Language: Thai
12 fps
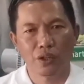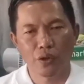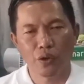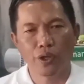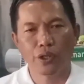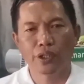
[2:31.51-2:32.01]

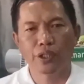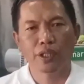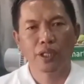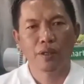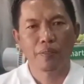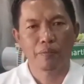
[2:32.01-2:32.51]
โดย
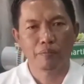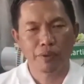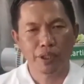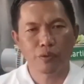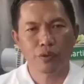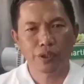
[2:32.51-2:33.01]

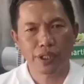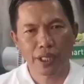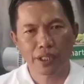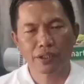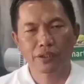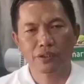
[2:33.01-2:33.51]
มีคุณห
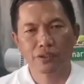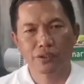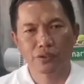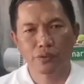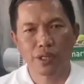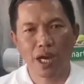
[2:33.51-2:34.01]
ญิง
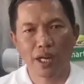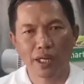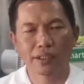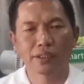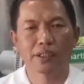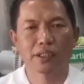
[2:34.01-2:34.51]
สุดารั
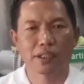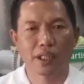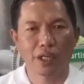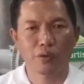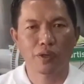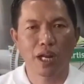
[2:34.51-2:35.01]
ตน์
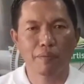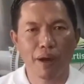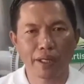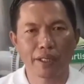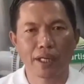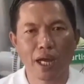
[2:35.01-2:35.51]
เกยุรา
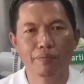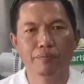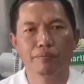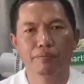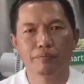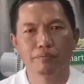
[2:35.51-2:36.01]
พันธ์นะครับ
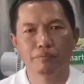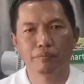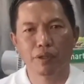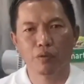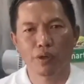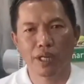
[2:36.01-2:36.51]

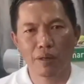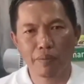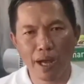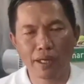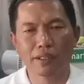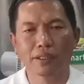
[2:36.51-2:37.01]
เป็นหัวหน้า
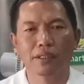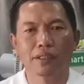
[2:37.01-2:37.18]
พรรค